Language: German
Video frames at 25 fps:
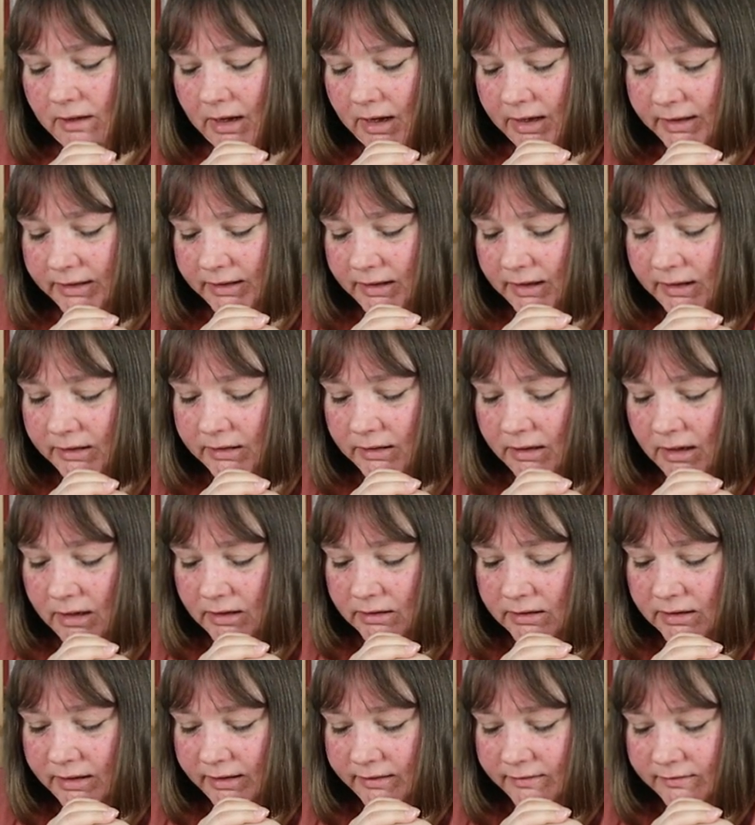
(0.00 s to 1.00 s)
einer
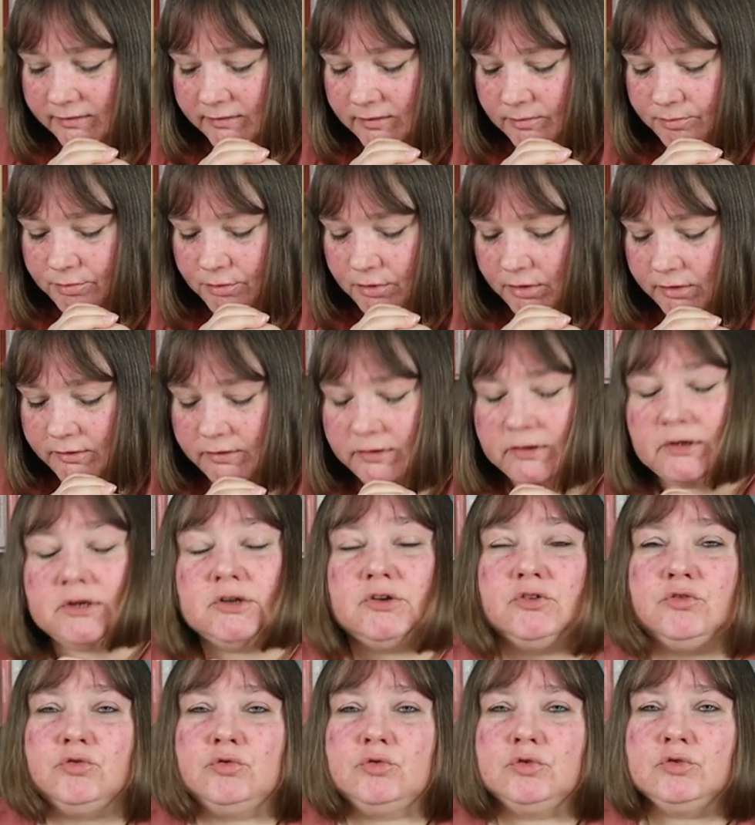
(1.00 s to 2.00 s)
ihrer Gäste
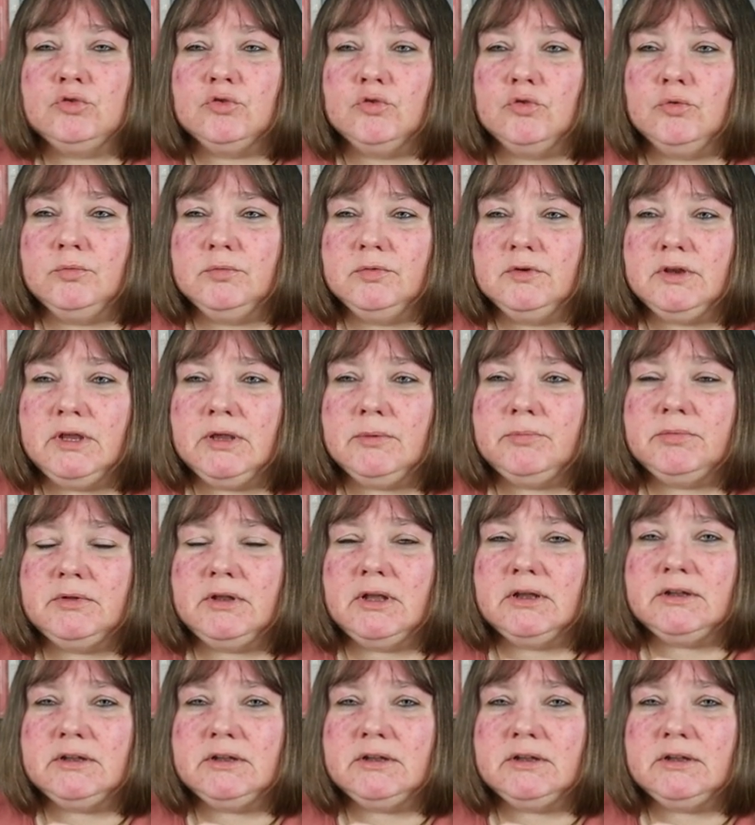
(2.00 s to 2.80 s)
plötzlich tot umkippt,